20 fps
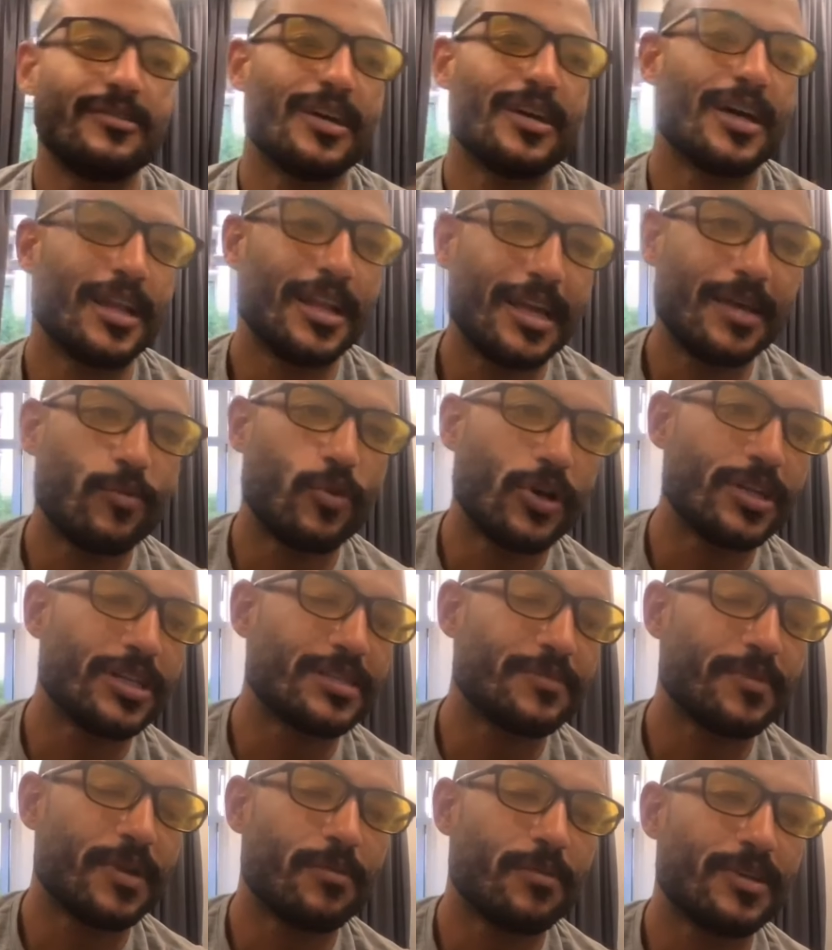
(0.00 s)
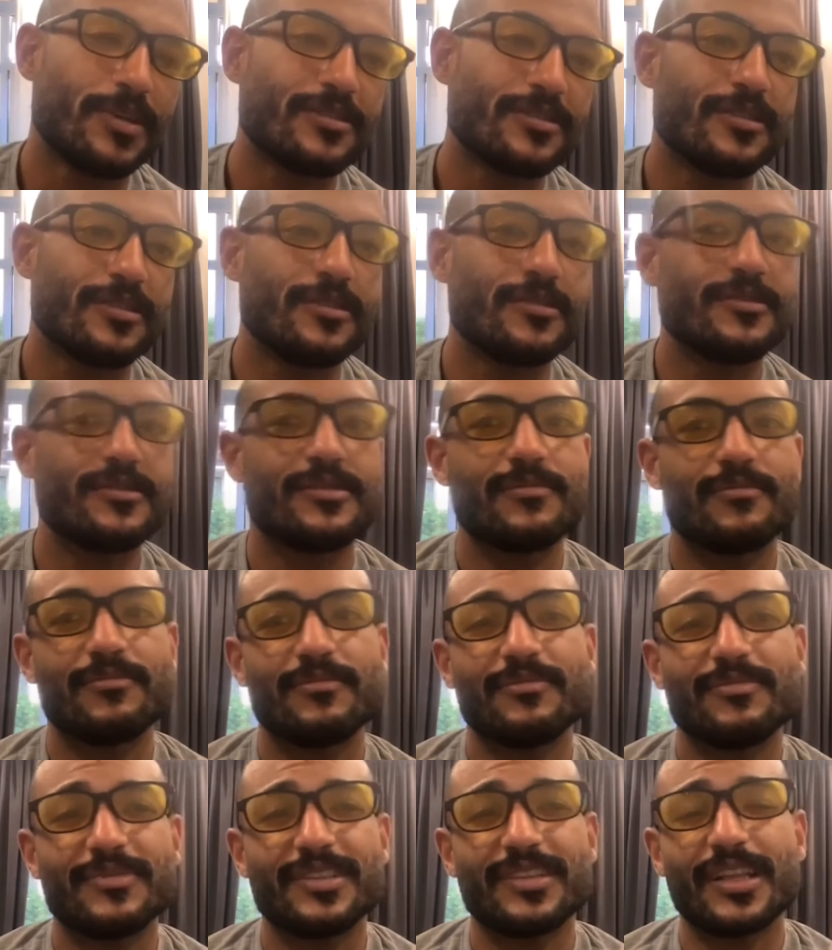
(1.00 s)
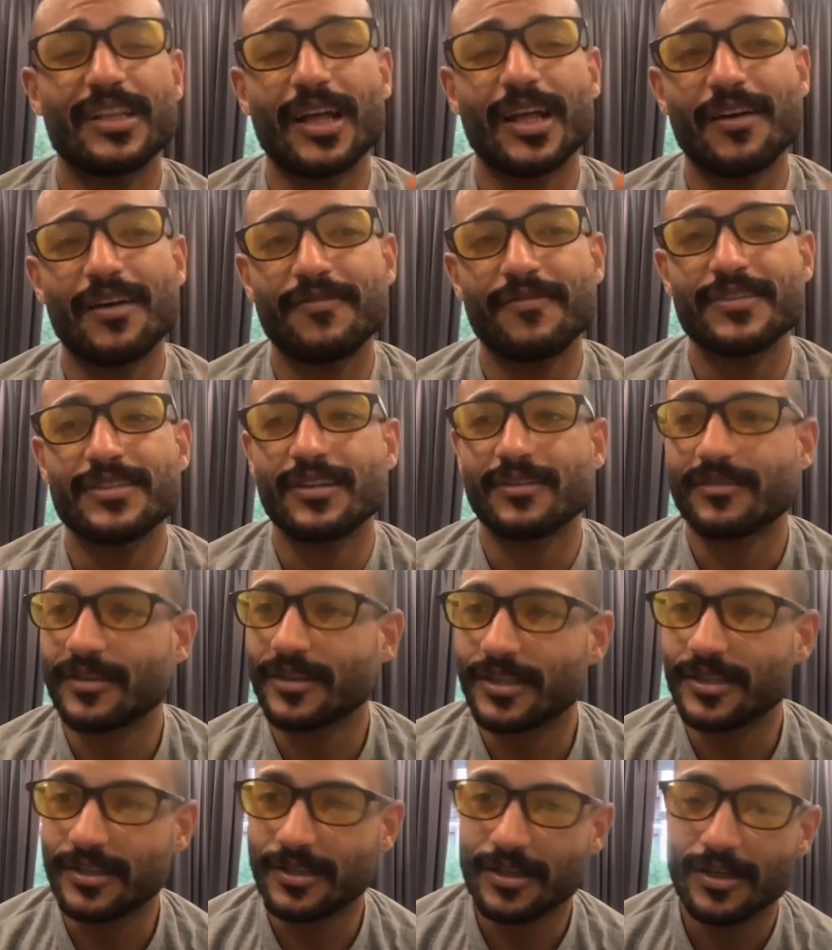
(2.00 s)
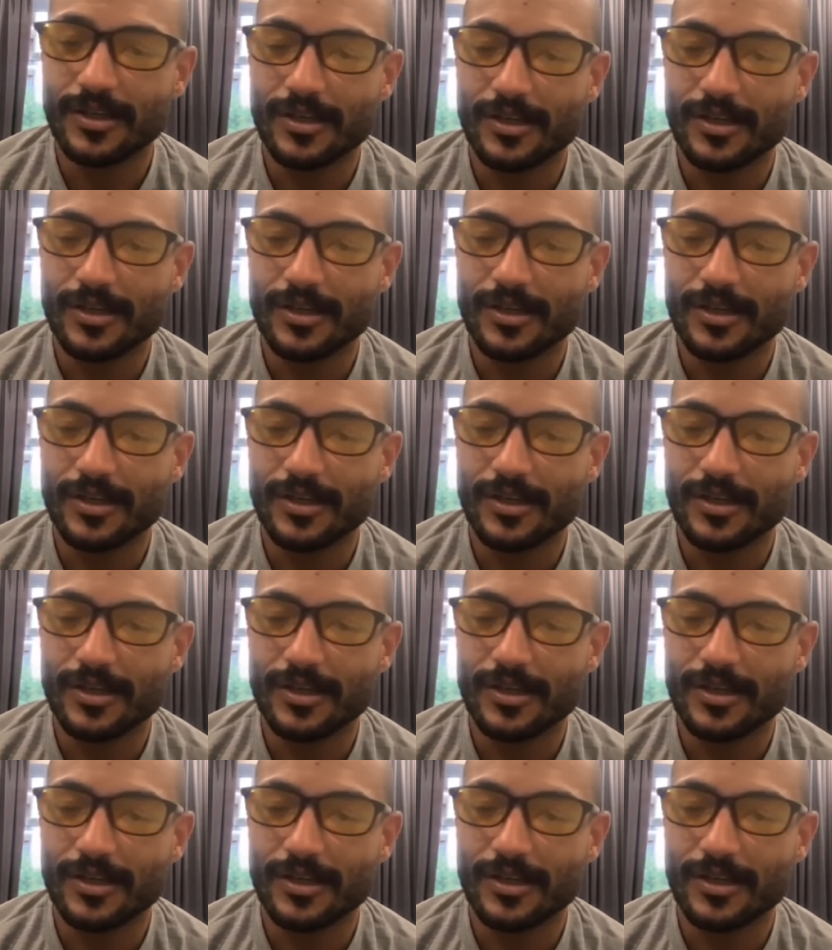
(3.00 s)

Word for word: خلايا معينه اسمها ماسلز تتحفز عن طريق